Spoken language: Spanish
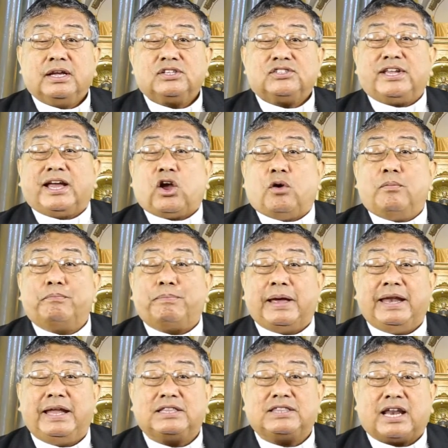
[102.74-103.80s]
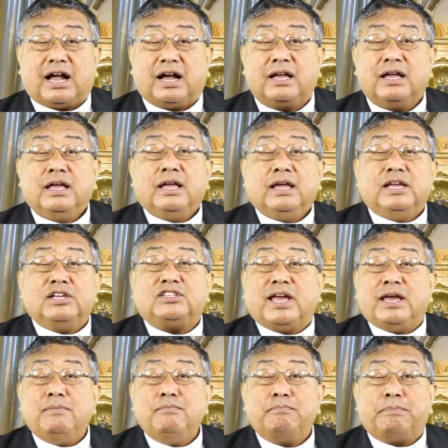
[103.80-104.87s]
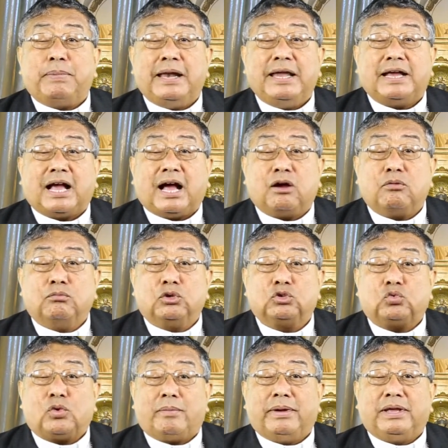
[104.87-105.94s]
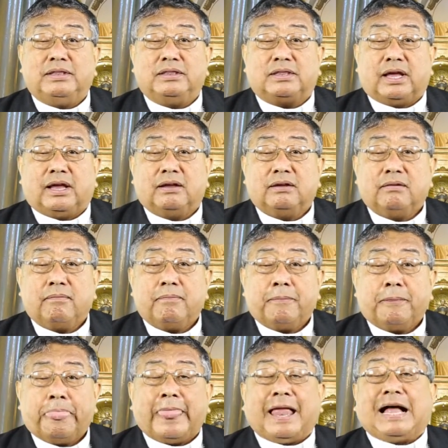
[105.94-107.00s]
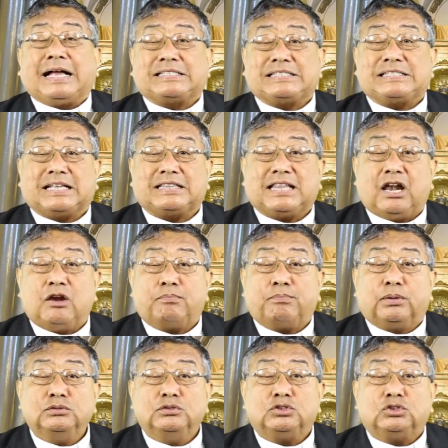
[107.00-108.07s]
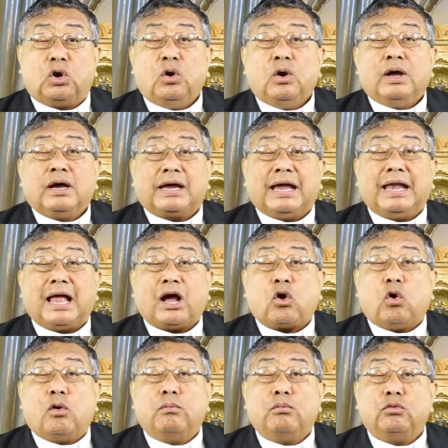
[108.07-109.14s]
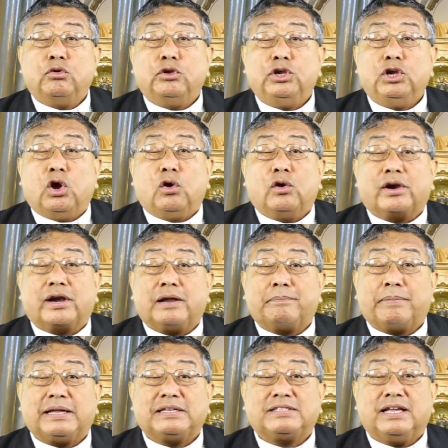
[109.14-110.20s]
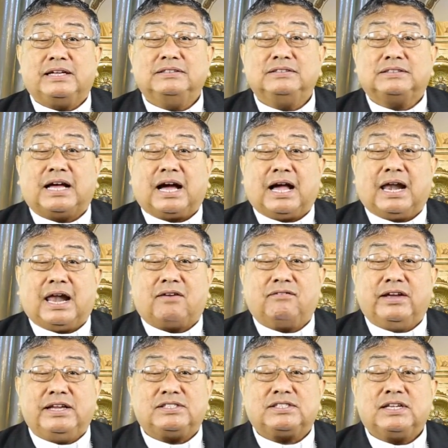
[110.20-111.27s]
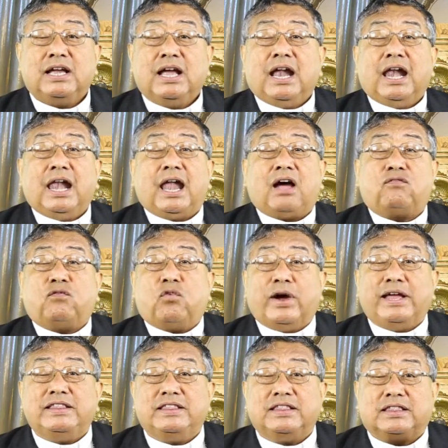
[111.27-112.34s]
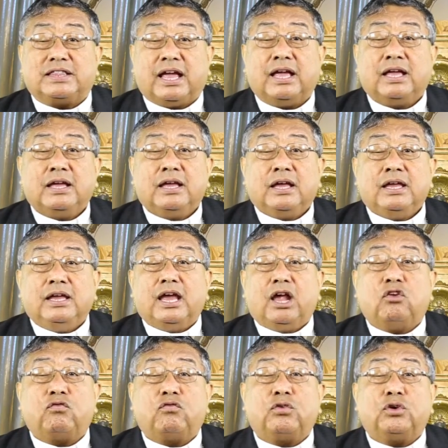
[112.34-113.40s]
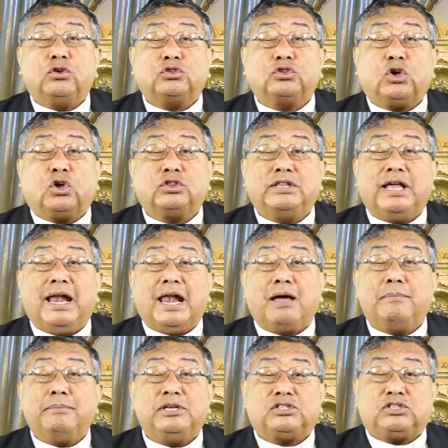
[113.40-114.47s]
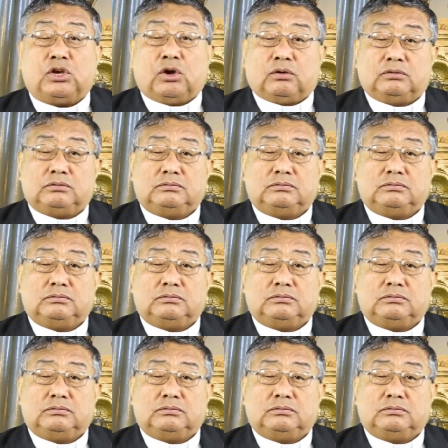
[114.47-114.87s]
Se compenetran y se implican mutuamente, hasta tal punto que la comunión representa a la vez la fuente y el fruto de la misión.